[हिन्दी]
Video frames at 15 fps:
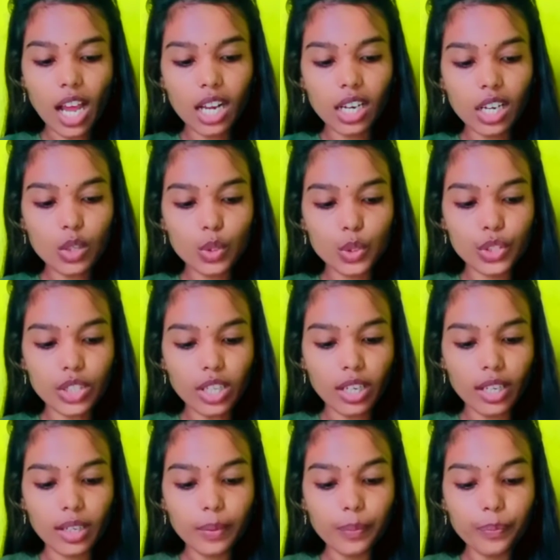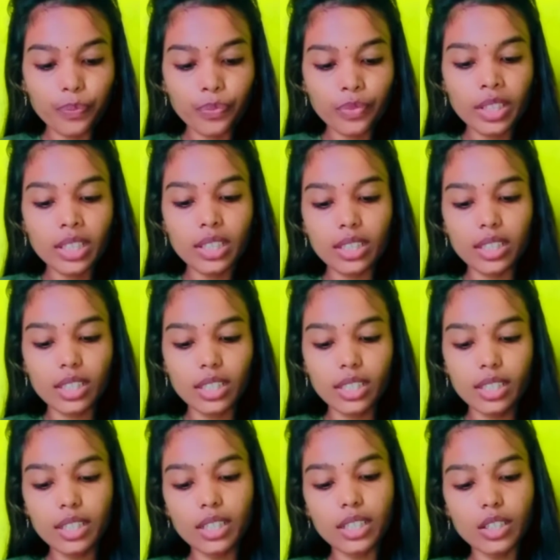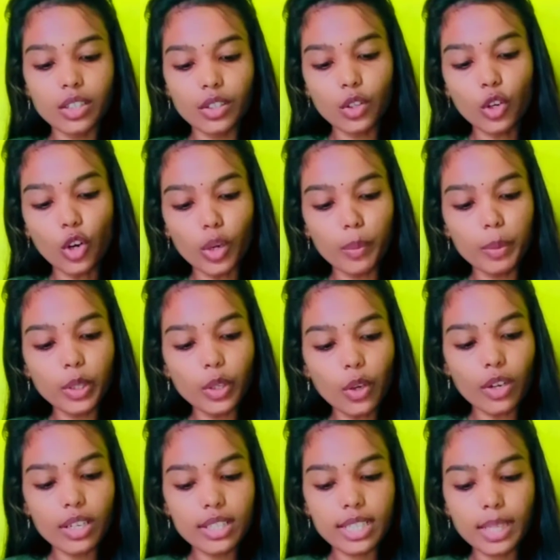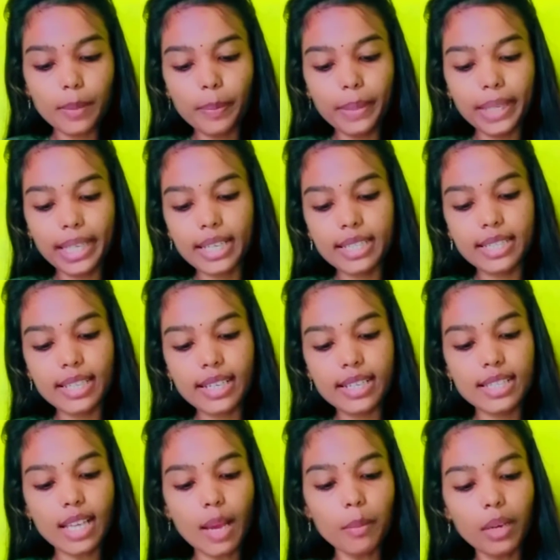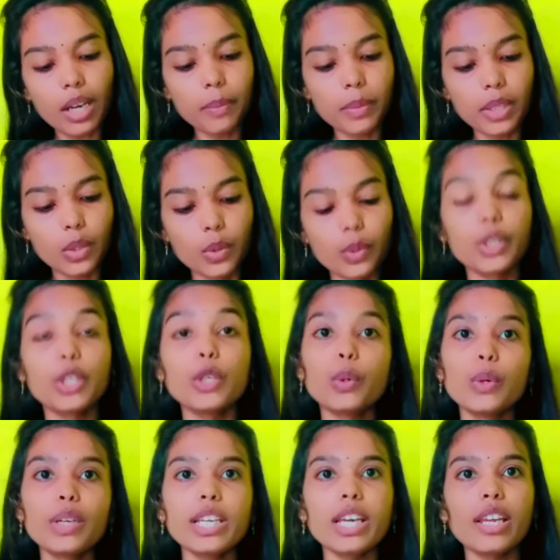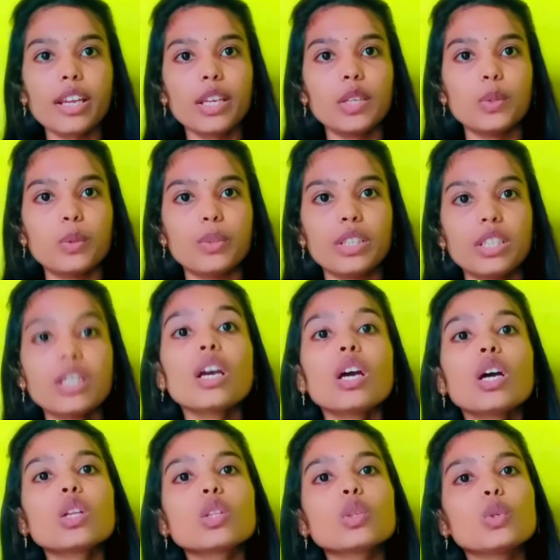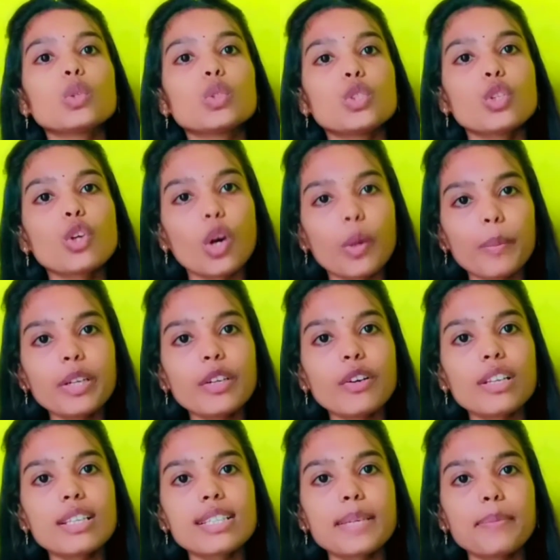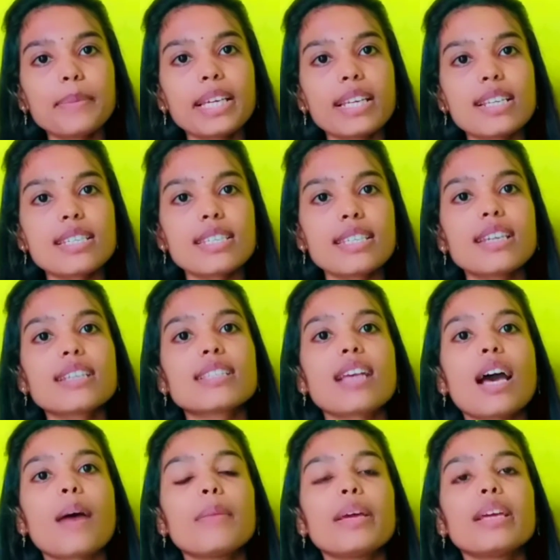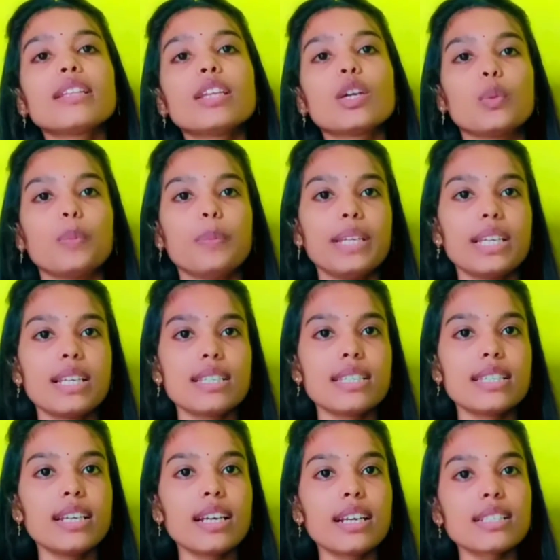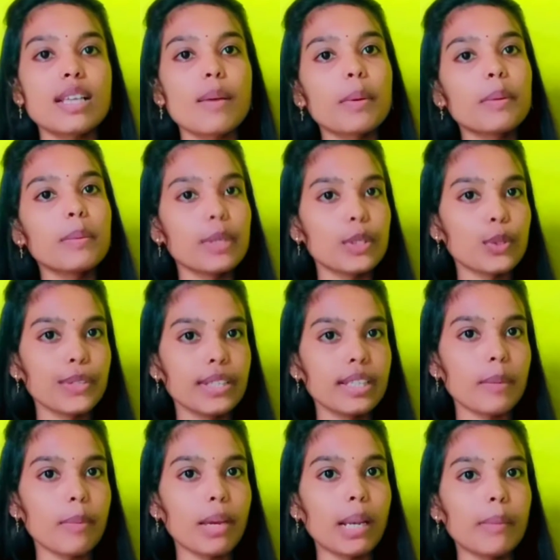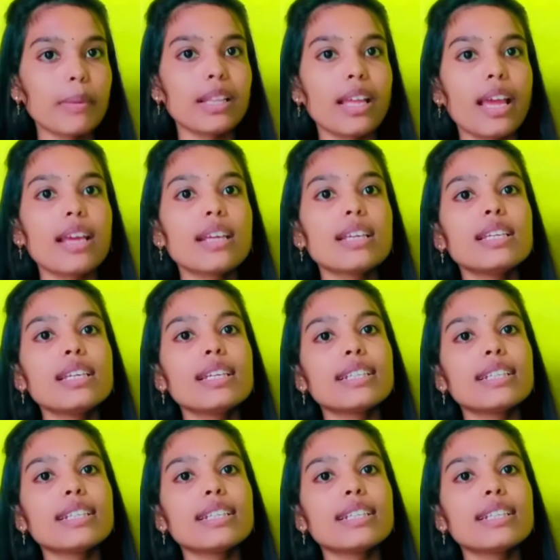अगला क्वेश्चन है कि गवर्नमेंट कॉलेज की पीएनएसटी एग्ज़ाम कब तक होगी होगी या नहीं होगी तो जो गवर्नमेंट कॉलेज की पीएनएसटी एग्ज़ाम है देखो पीएनएसटी का एग्ज़ाम अभी मैंने थोड़ी देर पहले बताया कि